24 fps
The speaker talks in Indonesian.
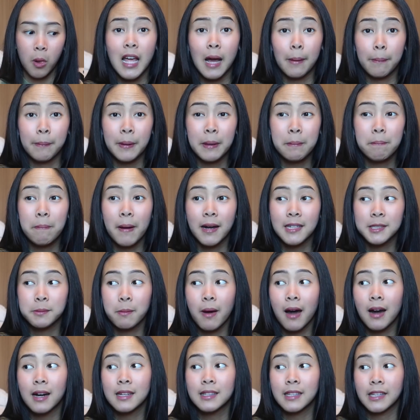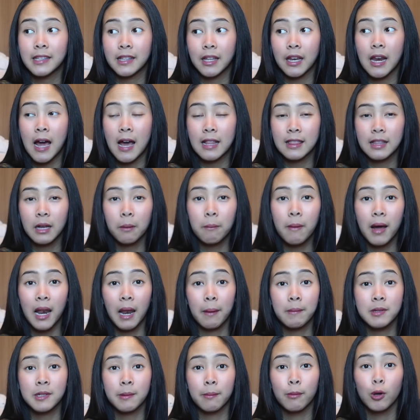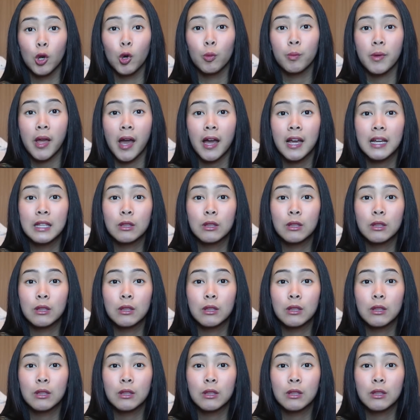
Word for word: tapi pas banget kita datang malam sebelumnya